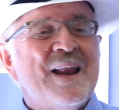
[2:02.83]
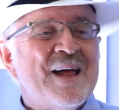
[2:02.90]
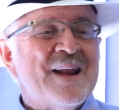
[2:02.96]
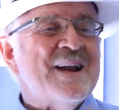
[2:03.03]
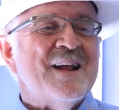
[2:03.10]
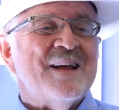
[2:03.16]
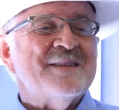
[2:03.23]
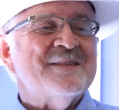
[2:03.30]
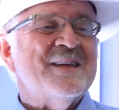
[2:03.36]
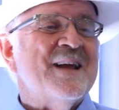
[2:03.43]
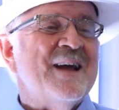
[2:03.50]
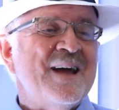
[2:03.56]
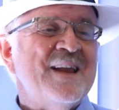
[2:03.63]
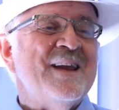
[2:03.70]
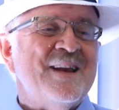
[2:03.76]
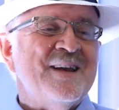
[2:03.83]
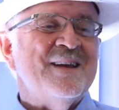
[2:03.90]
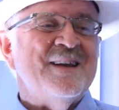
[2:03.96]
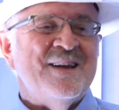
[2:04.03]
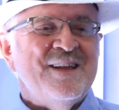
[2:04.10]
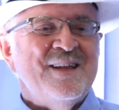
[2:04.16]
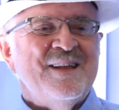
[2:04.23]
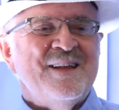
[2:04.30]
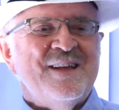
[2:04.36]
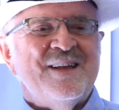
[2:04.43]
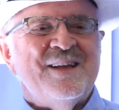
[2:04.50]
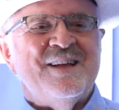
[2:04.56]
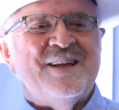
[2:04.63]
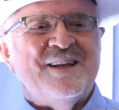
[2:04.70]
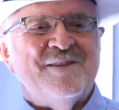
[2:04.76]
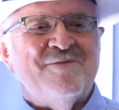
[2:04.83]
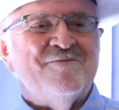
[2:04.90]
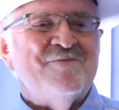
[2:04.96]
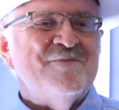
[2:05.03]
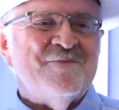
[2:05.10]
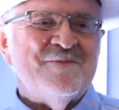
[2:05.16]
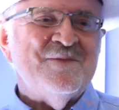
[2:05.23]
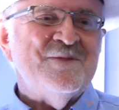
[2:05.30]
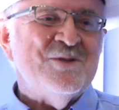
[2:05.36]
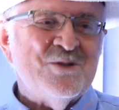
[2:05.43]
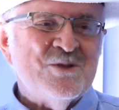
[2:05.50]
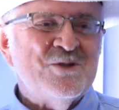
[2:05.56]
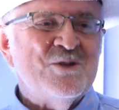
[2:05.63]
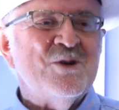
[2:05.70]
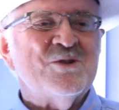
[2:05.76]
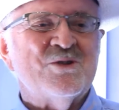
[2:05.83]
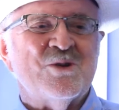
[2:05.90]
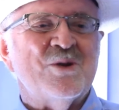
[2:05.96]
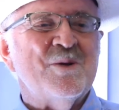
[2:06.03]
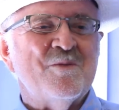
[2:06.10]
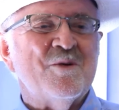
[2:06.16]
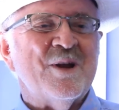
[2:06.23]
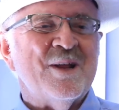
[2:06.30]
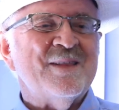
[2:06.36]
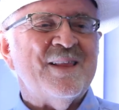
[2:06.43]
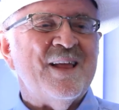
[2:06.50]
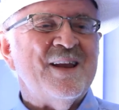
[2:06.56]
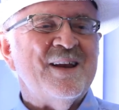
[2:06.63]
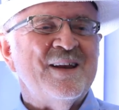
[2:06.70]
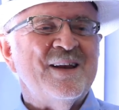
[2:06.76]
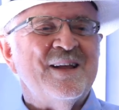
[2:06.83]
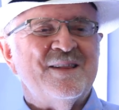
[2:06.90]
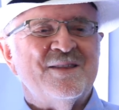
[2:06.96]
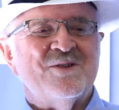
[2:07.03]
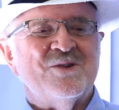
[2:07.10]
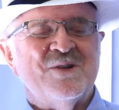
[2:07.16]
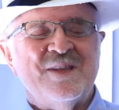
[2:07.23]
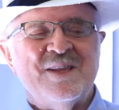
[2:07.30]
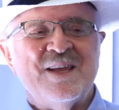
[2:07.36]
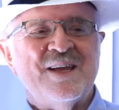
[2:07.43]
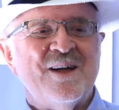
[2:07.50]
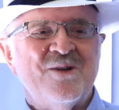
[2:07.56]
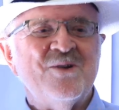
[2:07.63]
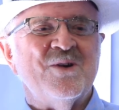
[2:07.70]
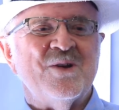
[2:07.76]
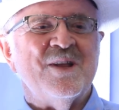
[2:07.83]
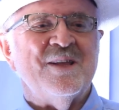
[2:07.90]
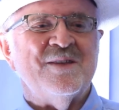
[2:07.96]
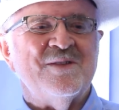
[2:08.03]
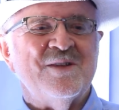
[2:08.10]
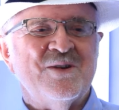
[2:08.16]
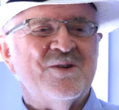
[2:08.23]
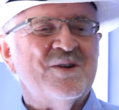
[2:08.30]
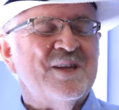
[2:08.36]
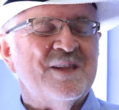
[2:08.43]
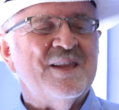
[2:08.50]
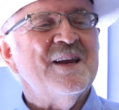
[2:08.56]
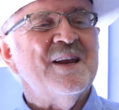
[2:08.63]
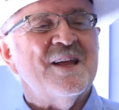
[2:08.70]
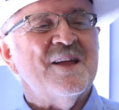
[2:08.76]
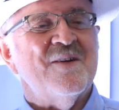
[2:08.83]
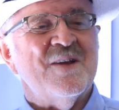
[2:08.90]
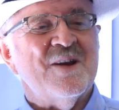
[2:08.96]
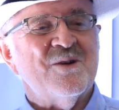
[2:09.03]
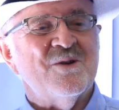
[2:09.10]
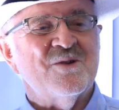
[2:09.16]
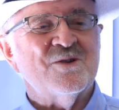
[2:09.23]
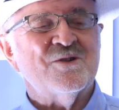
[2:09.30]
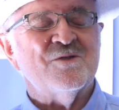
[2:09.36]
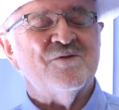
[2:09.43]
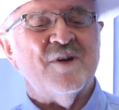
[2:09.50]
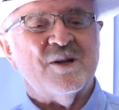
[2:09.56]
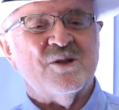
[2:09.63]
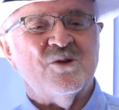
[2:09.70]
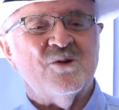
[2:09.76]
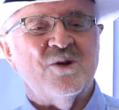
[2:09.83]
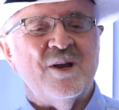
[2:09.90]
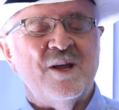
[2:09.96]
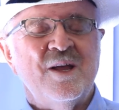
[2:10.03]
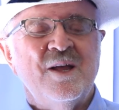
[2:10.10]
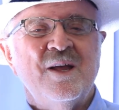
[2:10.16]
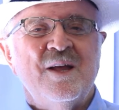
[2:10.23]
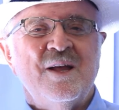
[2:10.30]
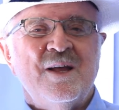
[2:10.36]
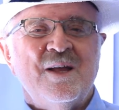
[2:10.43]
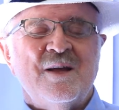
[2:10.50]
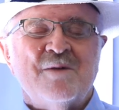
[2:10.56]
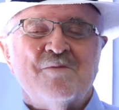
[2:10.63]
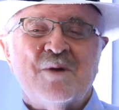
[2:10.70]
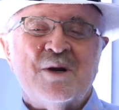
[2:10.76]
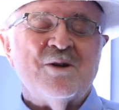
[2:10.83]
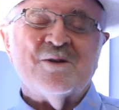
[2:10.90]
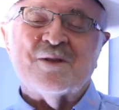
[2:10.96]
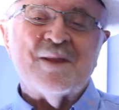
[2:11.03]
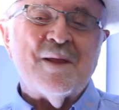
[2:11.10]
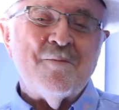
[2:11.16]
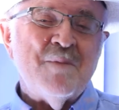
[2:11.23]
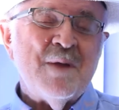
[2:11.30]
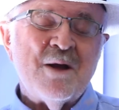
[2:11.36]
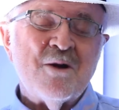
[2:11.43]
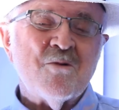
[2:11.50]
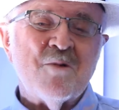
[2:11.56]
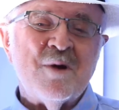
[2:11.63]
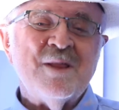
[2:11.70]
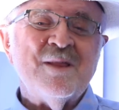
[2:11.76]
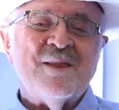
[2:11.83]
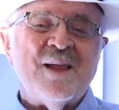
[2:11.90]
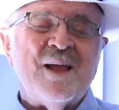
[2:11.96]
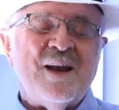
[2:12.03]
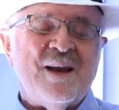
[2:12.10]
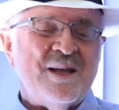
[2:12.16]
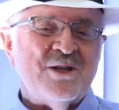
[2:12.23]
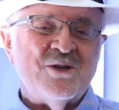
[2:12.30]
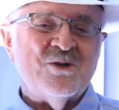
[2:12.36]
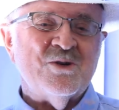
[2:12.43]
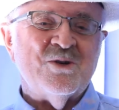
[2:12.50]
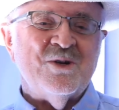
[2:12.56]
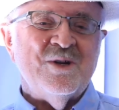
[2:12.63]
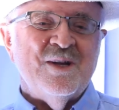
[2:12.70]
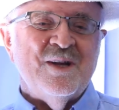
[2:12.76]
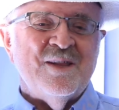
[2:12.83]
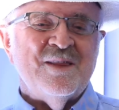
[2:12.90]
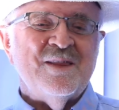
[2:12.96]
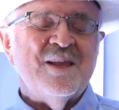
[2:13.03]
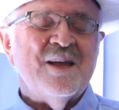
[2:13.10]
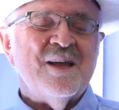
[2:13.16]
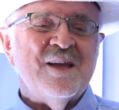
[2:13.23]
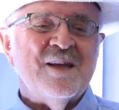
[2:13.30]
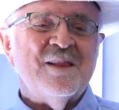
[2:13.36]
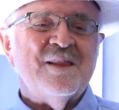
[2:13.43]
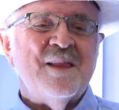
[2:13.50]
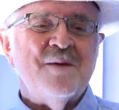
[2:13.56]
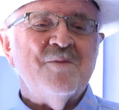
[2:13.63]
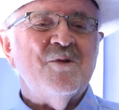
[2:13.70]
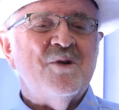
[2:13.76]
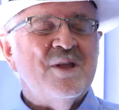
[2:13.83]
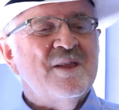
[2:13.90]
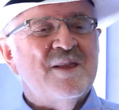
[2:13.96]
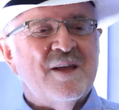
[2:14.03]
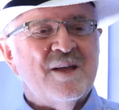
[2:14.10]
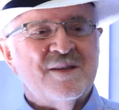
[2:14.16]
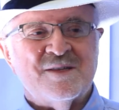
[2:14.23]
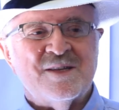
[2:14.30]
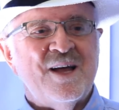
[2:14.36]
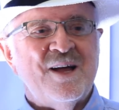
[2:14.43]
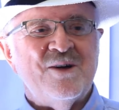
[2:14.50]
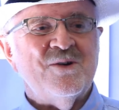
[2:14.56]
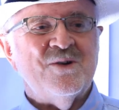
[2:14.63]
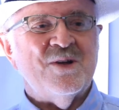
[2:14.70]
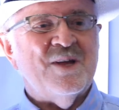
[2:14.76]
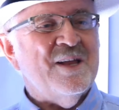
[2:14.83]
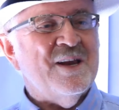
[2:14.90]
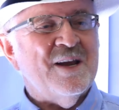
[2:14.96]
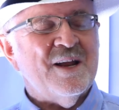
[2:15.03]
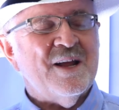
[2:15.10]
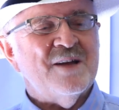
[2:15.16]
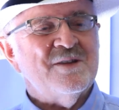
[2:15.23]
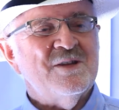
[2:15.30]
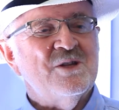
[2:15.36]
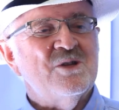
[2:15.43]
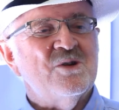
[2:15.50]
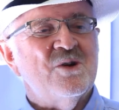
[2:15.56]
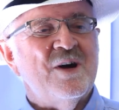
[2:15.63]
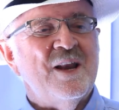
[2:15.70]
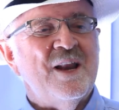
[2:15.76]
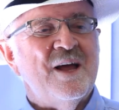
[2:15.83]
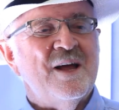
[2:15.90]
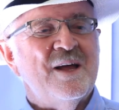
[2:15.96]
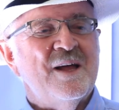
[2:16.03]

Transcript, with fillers: larga se ganan eh, no solo por estar en estos indicadores, sino que tienen que ver con otros factores. Bueno, también cuenta el hecho de que estemos indexados en casi todas